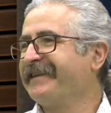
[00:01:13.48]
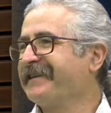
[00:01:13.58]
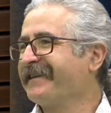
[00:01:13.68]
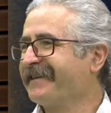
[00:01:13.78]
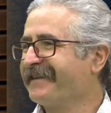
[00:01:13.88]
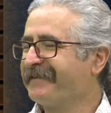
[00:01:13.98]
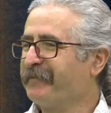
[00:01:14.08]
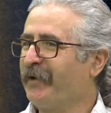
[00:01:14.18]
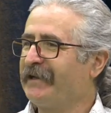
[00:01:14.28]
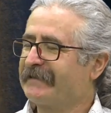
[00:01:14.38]

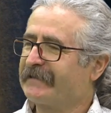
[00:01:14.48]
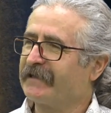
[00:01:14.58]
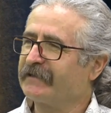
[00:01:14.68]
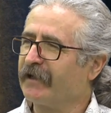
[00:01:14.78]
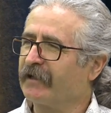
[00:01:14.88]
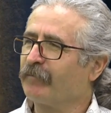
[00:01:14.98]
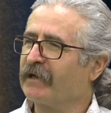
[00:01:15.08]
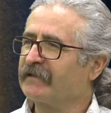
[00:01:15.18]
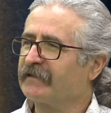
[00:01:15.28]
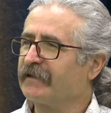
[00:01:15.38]
e, böyle stresini
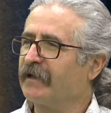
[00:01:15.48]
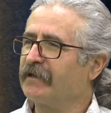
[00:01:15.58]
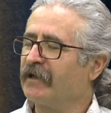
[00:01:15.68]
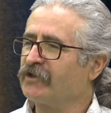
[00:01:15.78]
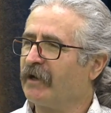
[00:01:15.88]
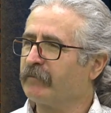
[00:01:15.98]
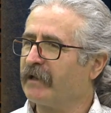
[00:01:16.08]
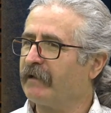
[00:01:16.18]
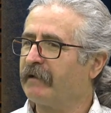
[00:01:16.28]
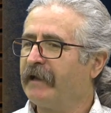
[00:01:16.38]
atmak isteyen
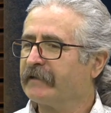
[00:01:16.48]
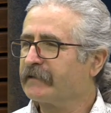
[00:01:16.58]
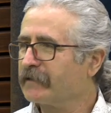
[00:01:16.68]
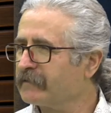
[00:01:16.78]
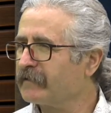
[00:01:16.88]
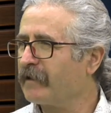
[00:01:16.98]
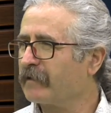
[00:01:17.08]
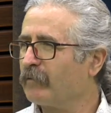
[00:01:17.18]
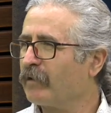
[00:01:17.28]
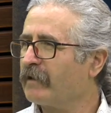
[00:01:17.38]
yaşamda
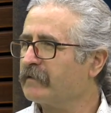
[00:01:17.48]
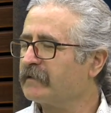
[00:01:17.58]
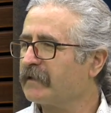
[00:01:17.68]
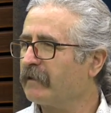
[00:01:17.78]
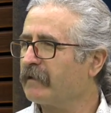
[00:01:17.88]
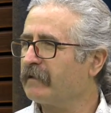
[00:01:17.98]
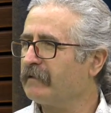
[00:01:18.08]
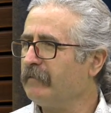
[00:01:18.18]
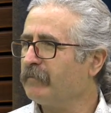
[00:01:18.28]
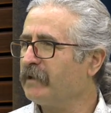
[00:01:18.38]
sıkıntıları olan
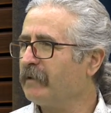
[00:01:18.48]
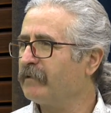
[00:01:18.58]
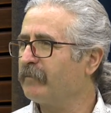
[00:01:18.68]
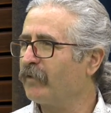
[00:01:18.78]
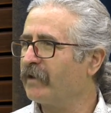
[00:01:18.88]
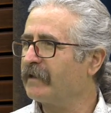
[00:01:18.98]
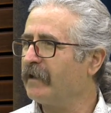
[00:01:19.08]
insanların değil mi birebir böyle evet,